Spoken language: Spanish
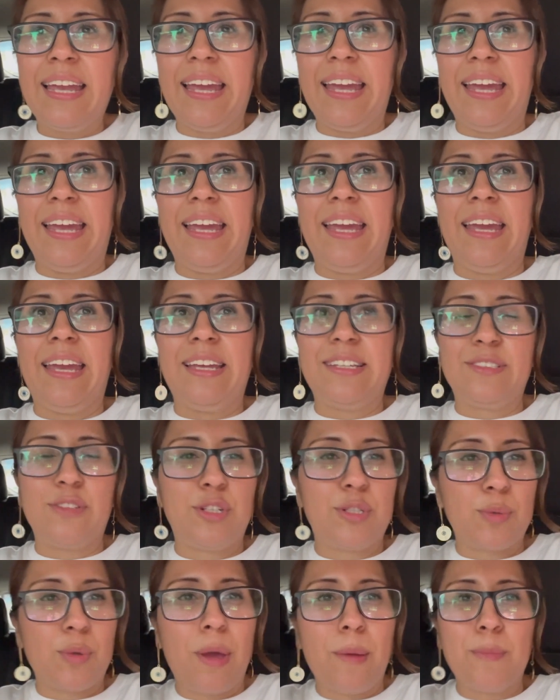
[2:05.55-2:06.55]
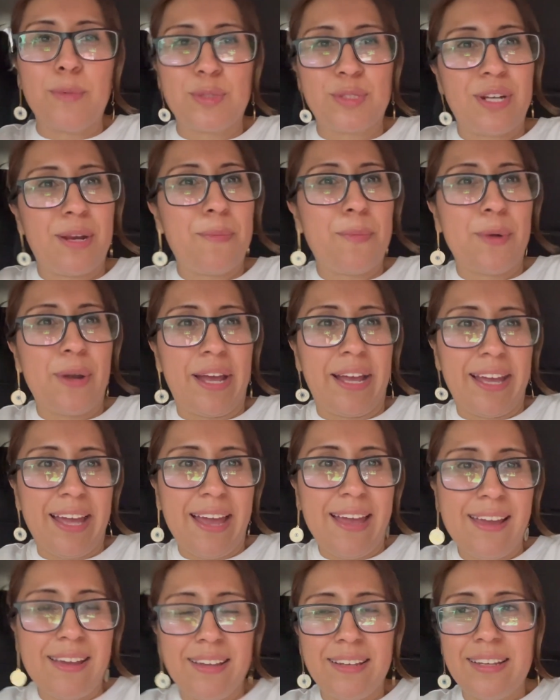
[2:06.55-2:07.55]
Eh, se los voy a mostrar por
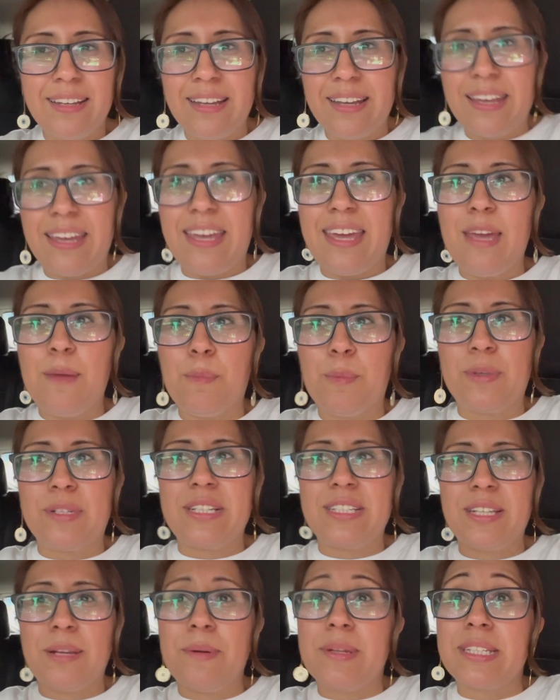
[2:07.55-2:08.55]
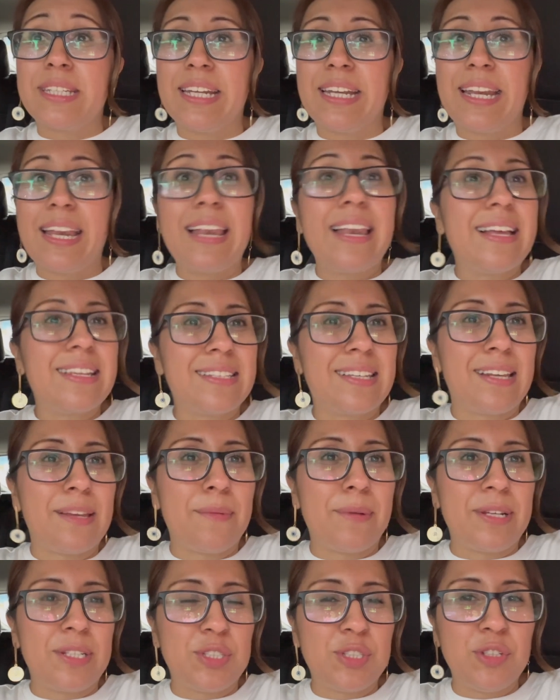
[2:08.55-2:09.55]
acá. Y pues esta va a ser la
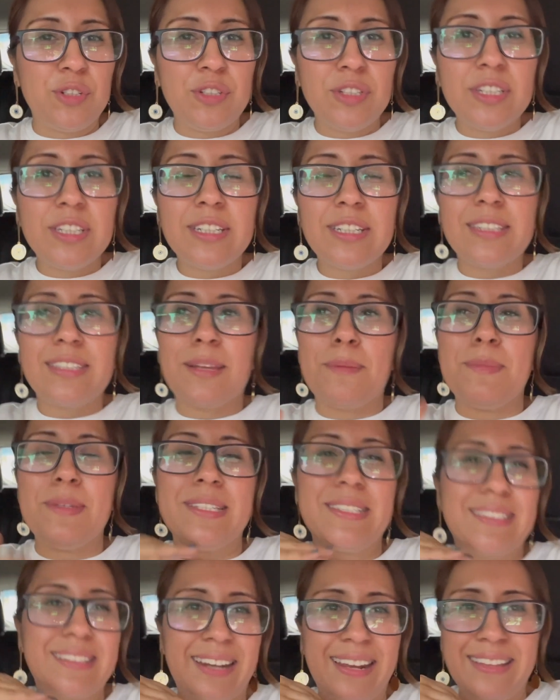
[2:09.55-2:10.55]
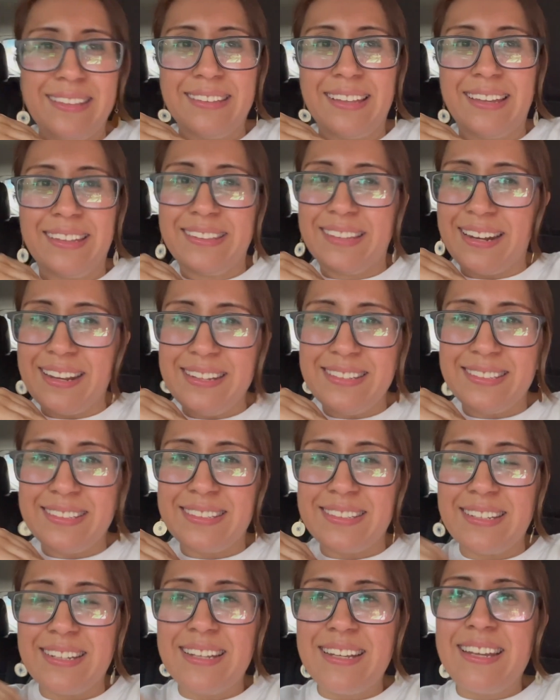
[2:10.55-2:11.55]
celebración de mis 33.
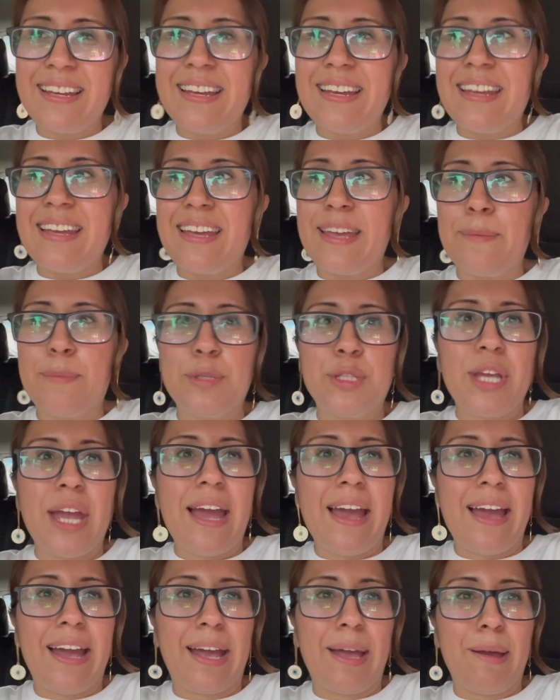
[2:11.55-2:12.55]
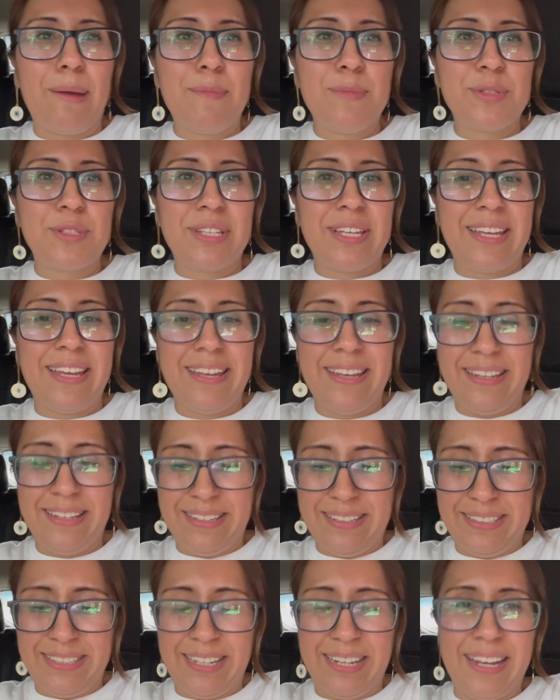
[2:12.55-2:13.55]
Y pues ya acabamos
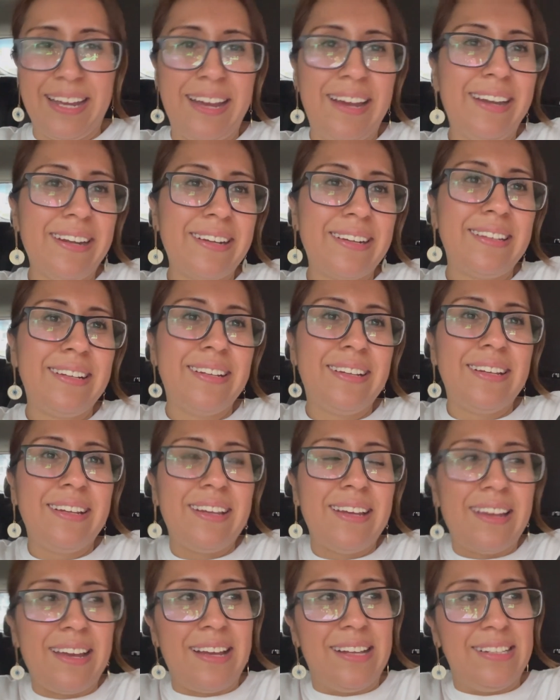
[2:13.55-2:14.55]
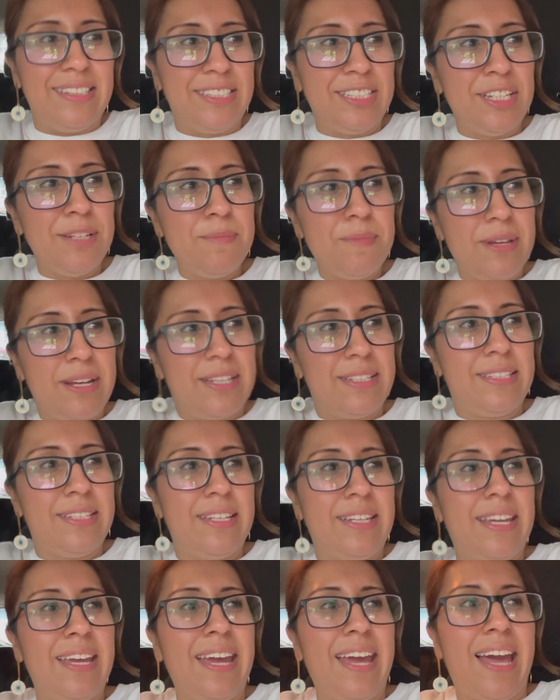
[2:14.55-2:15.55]
de llegar al gym, así
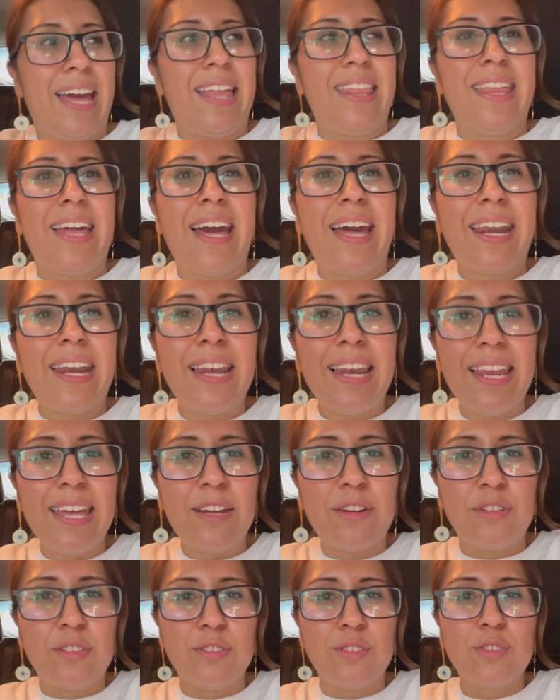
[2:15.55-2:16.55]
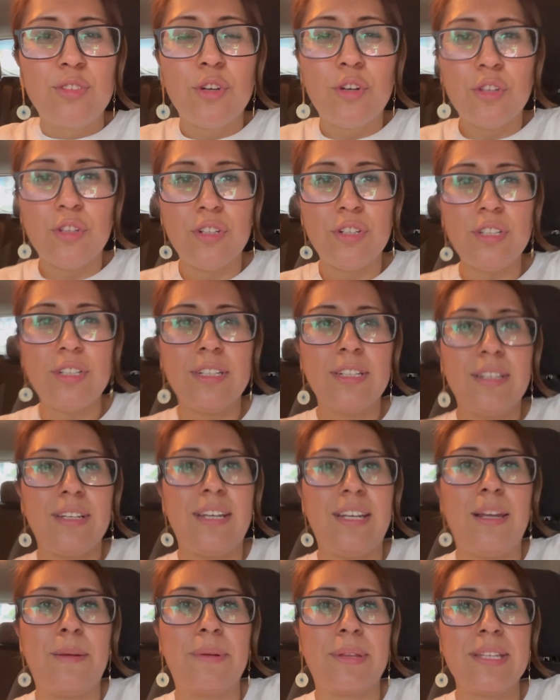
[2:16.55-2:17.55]
que a darle con todo
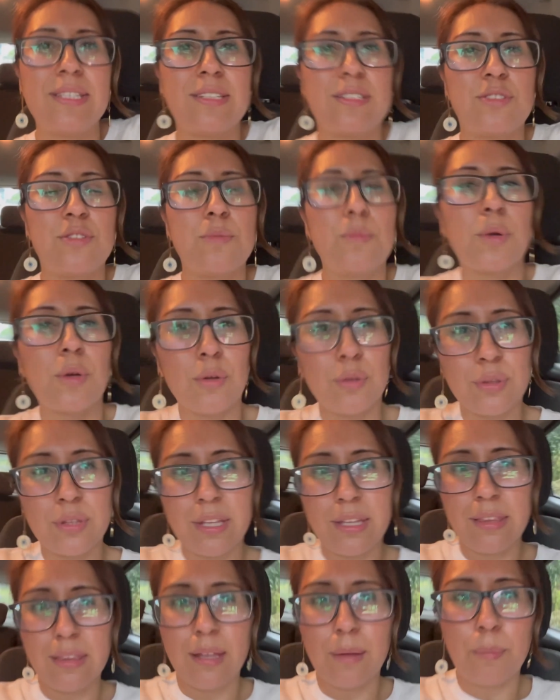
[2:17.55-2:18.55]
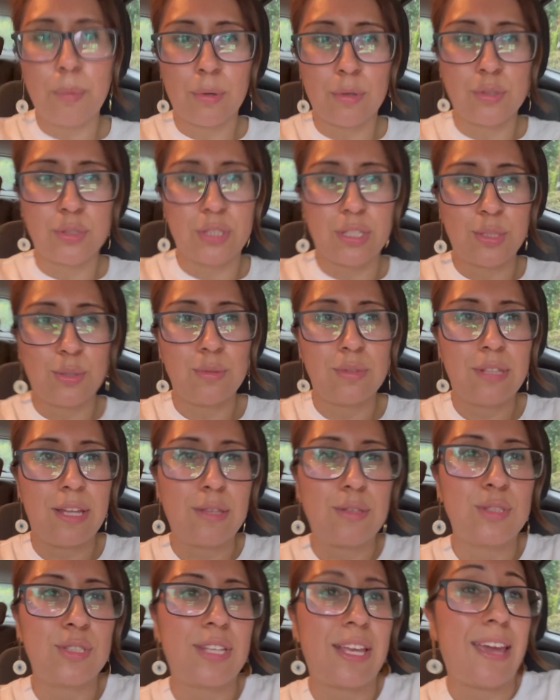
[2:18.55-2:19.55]
y la verdad es que estoy muy contenta por los
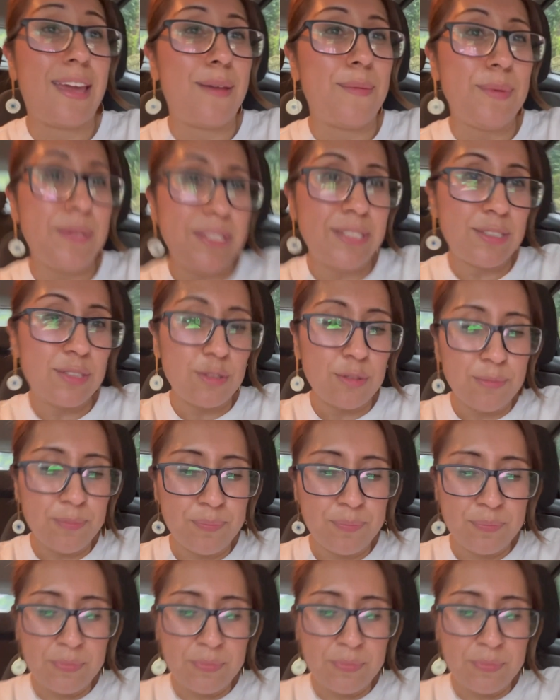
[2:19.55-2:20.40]
resultados que he visto.